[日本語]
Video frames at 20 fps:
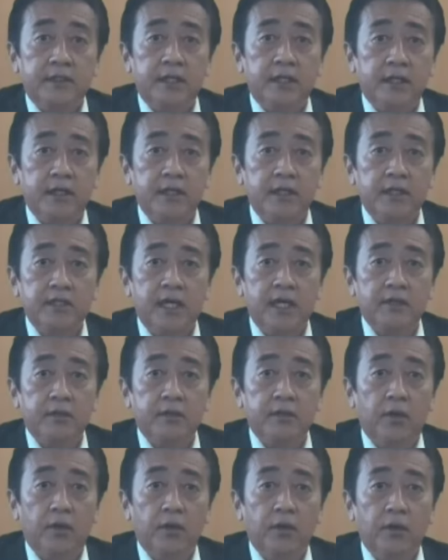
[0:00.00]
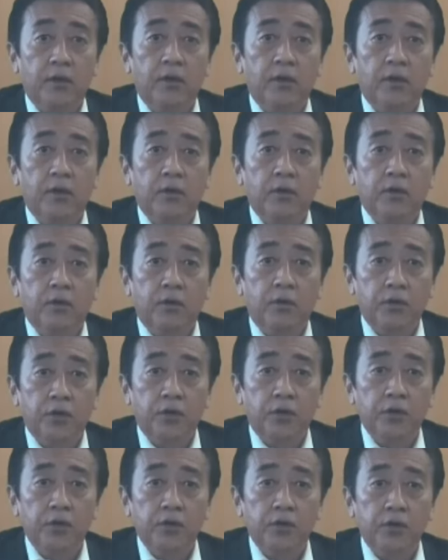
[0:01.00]
知的資産の
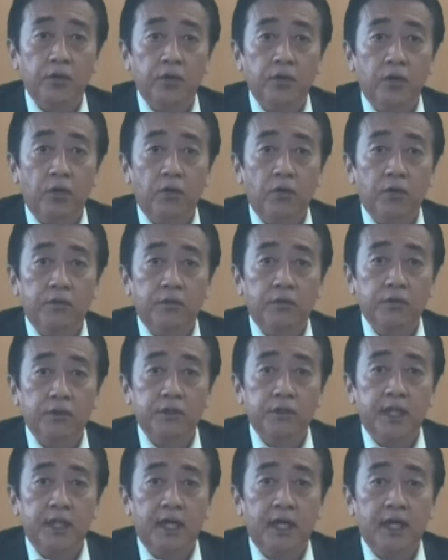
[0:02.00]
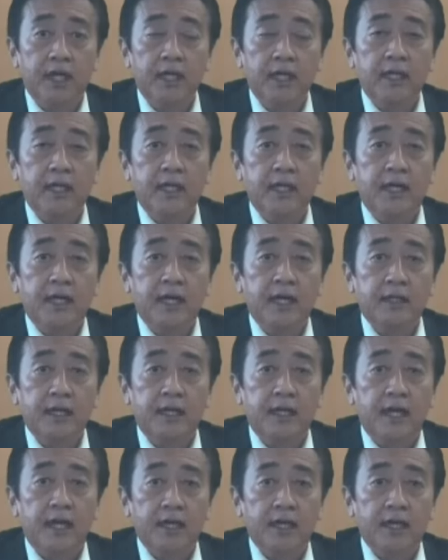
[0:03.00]
交流融合を通じた新
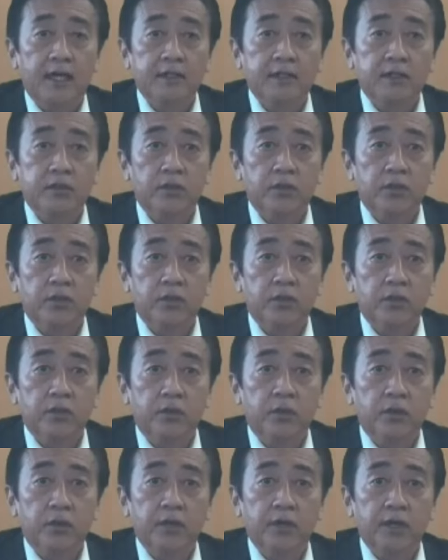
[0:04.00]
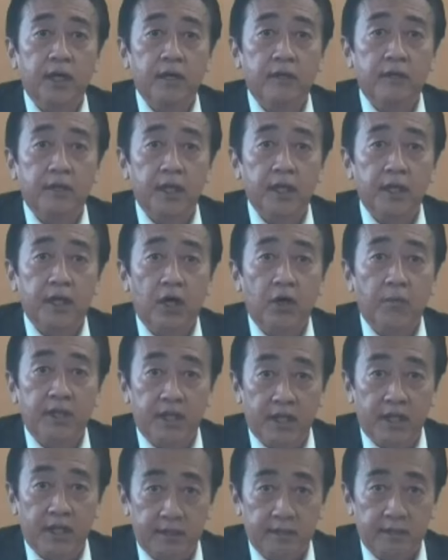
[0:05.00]
たな価値創造の活性化を
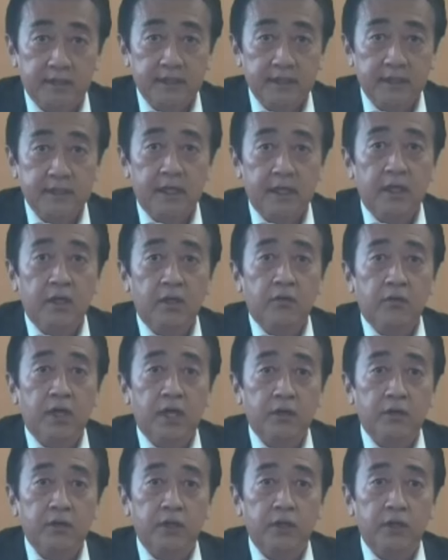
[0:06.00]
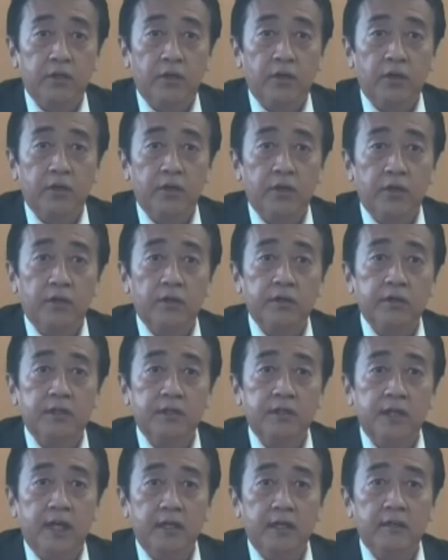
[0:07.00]
目指す我が国の
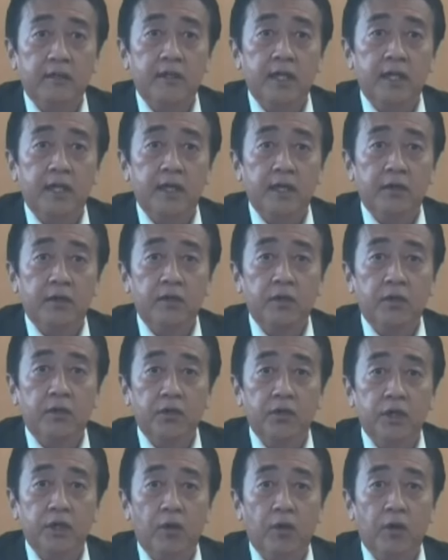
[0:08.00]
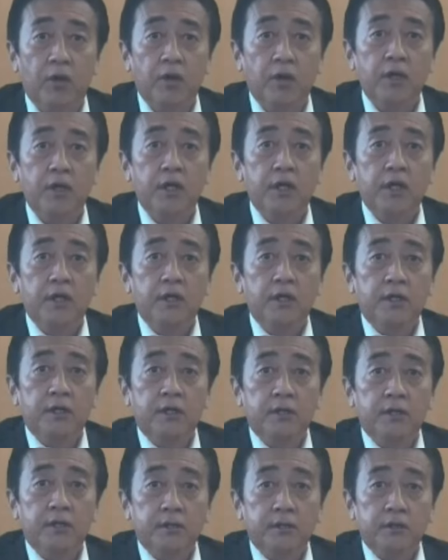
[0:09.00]
時代戦略においても
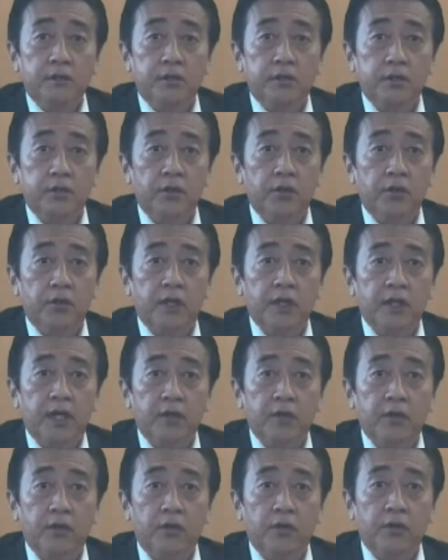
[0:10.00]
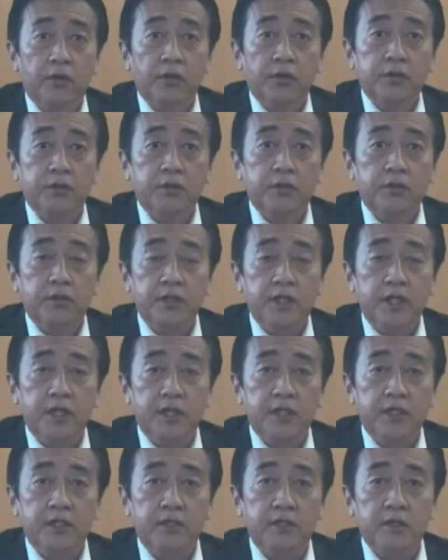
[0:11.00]
重要課題の一つ
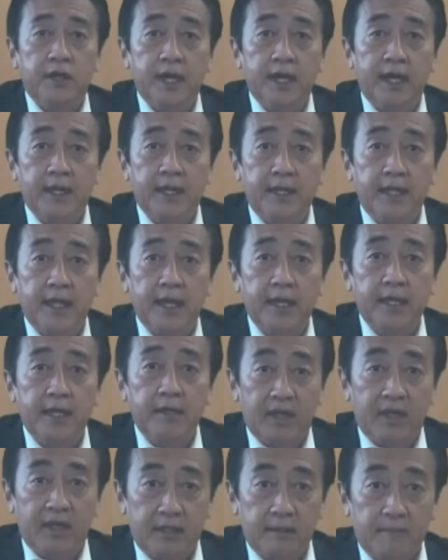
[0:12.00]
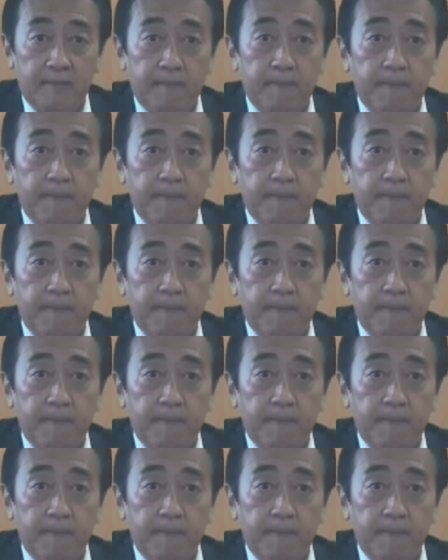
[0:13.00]
に位置づけられています